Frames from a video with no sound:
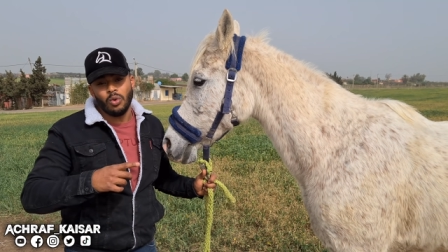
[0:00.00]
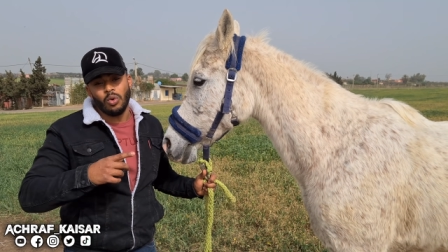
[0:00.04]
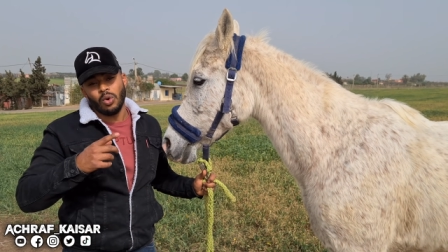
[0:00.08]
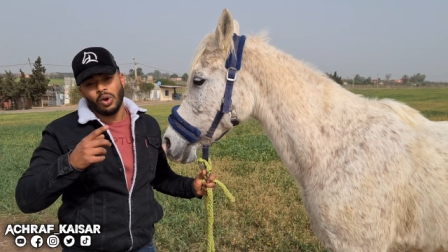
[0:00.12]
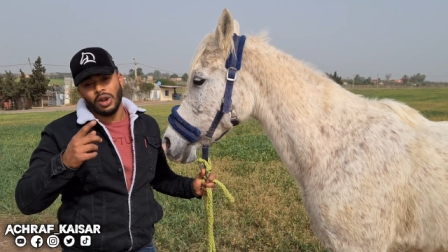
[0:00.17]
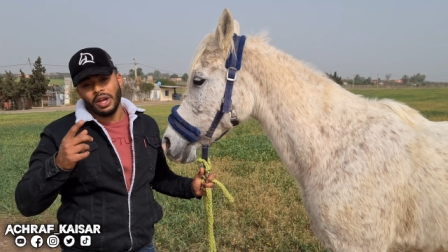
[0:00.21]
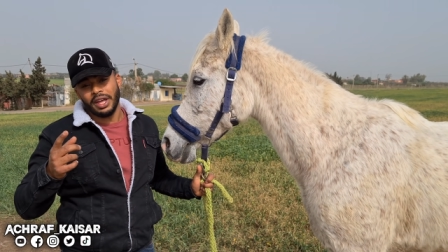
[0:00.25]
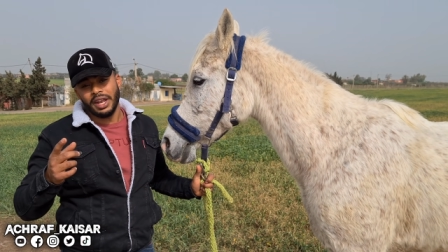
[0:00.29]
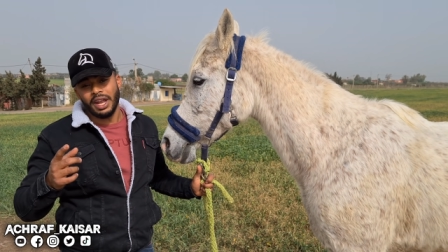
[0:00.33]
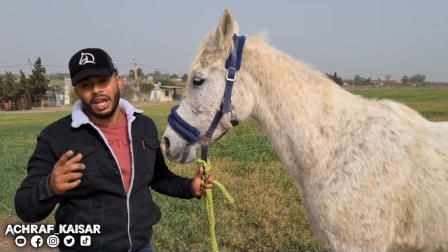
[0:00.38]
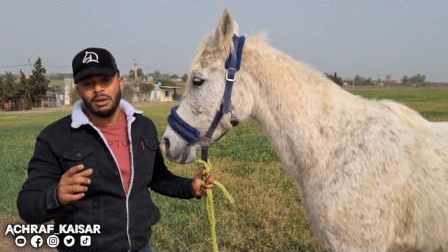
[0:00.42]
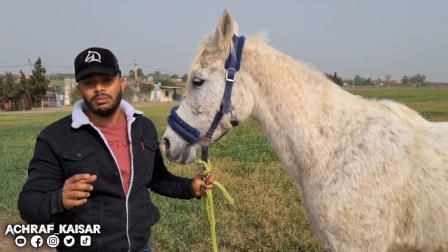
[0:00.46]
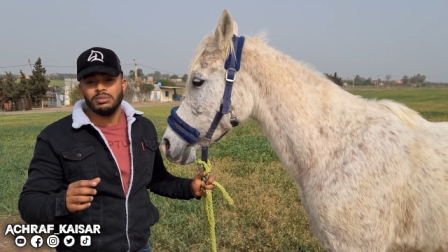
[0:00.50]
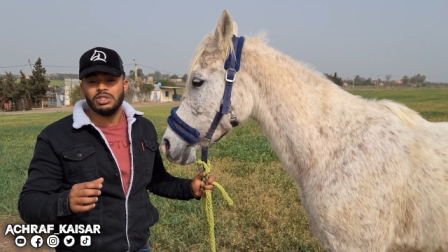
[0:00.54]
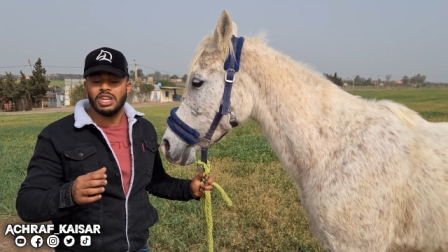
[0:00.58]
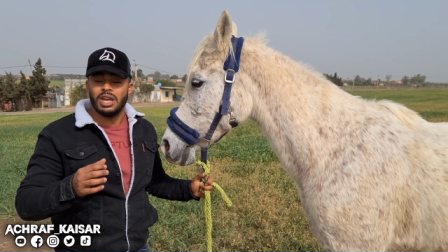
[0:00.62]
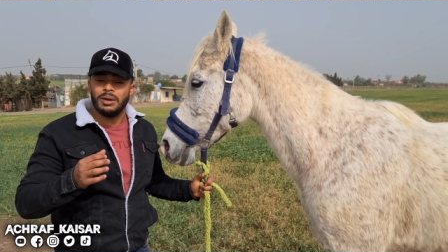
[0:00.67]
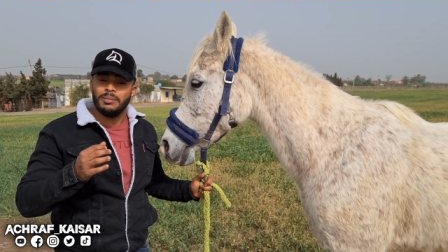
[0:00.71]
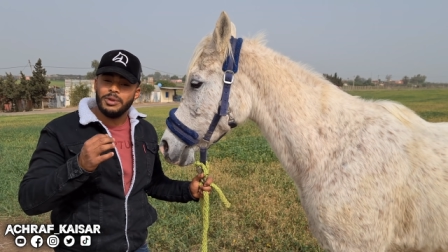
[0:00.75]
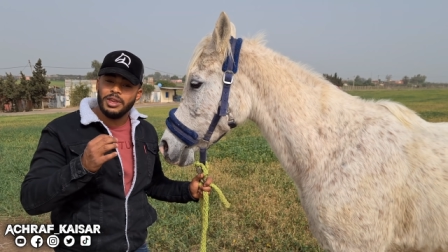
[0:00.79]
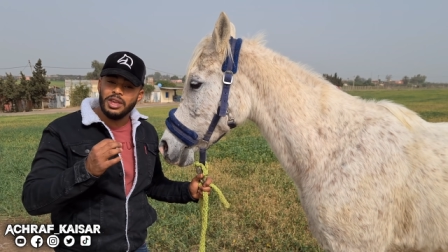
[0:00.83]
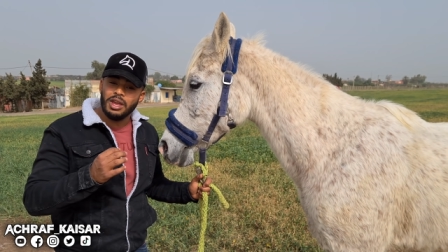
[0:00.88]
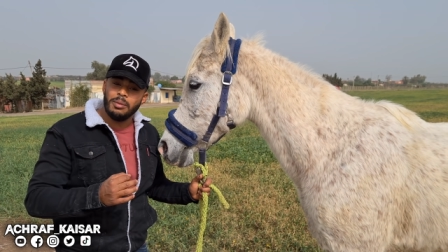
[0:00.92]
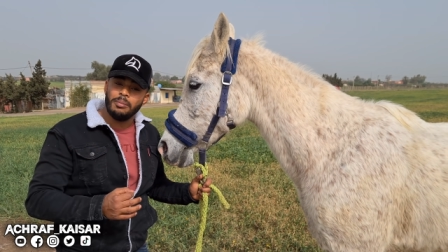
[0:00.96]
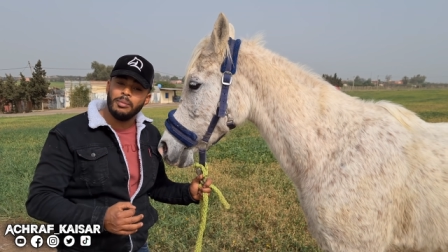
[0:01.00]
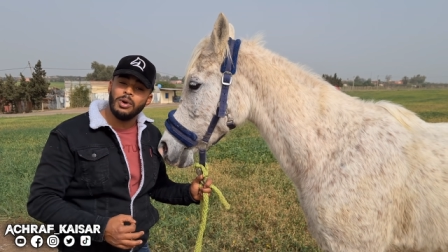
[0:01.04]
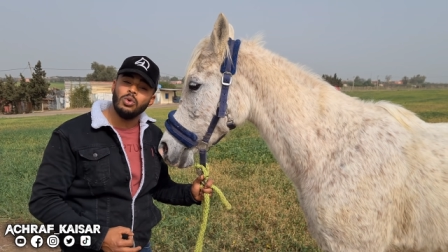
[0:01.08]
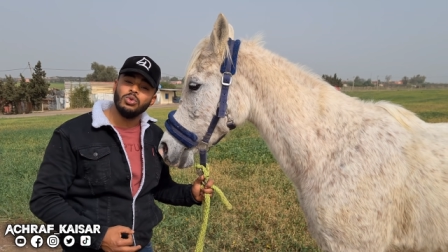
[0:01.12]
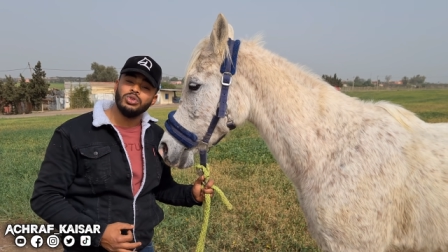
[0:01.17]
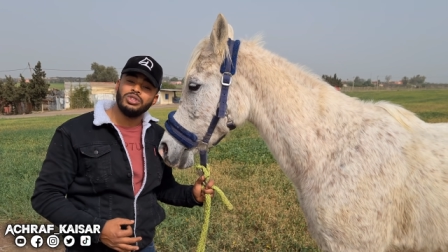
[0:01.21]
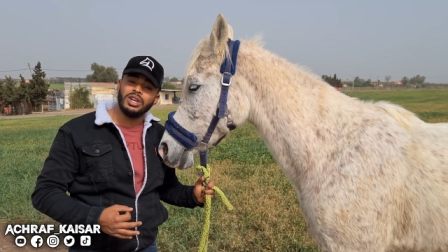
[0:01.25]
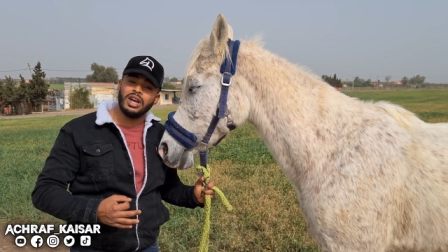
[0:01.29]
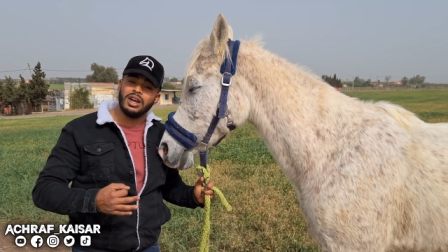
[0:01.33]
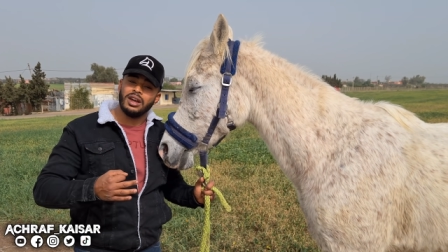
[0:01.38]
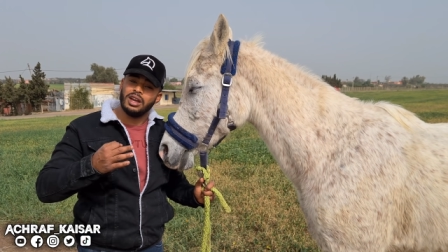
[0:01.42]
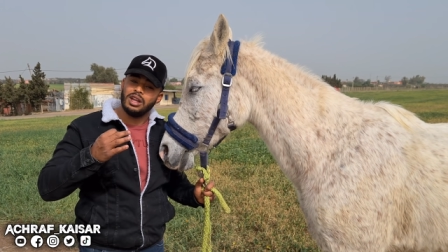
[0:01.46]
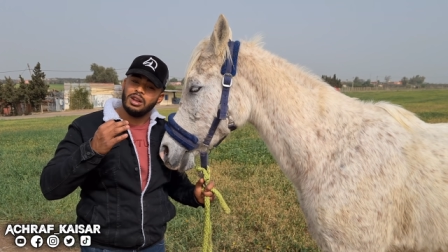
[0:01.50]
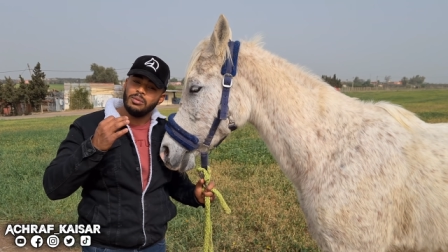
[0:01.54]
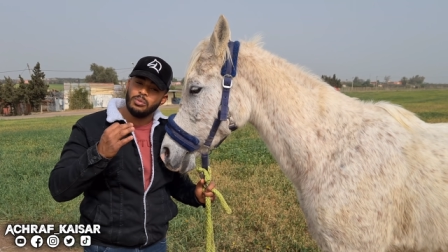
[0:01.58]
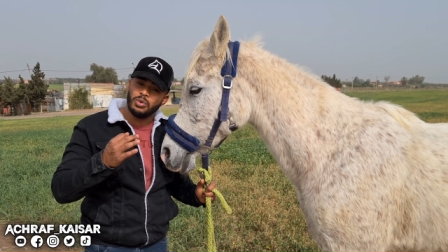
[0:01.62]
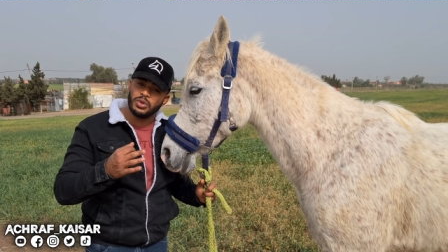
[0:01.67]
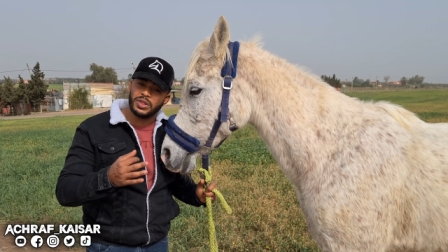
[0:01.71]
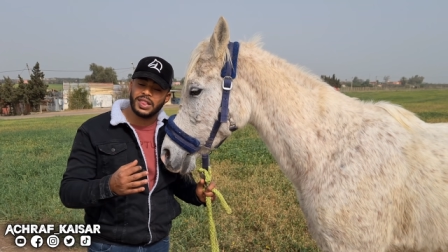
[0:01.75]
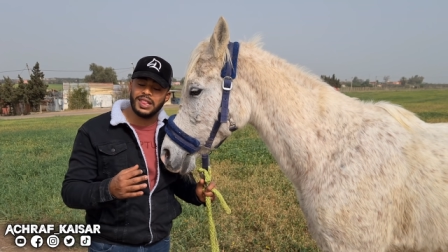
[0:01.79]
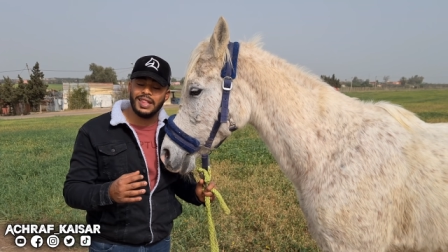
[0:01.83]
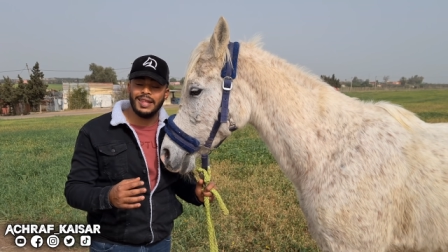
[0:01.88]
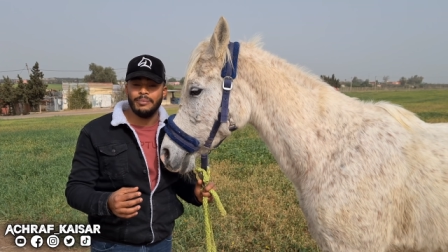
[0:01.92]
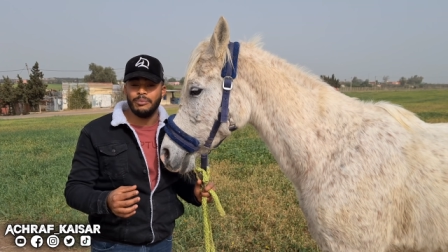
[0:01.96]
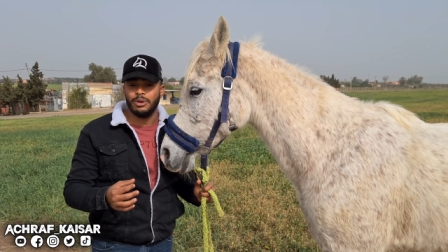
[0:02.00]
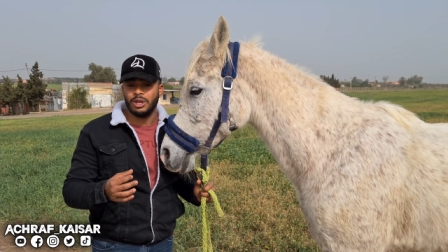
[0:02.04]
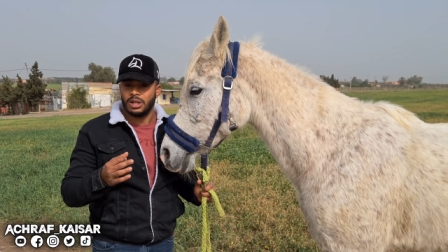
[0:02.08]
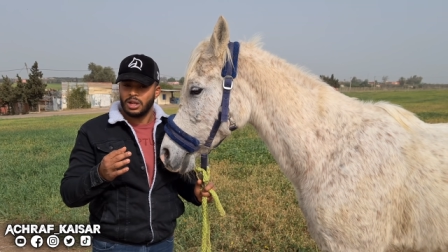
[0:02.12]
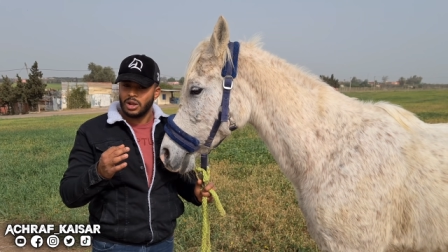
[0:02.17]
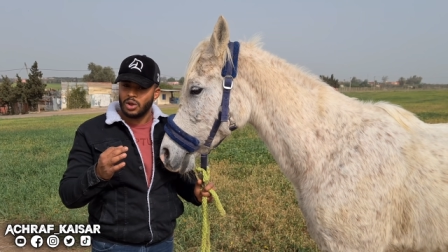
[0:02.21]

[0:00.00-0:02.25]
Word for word: والله يرحم جميع موتى المسلمين